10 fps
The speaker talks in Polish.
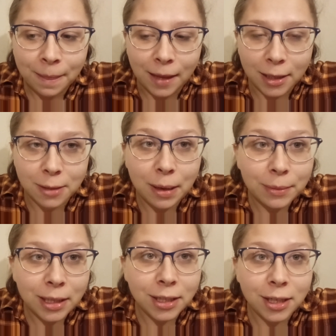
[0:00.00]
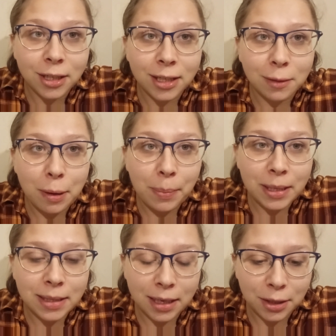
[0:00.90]
Także mam nadzieję, że zła
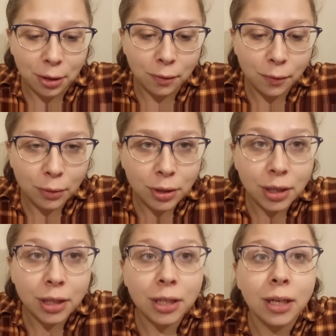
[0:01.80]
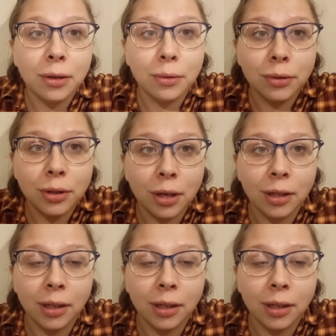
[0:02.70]
passa się odwróci i że już y,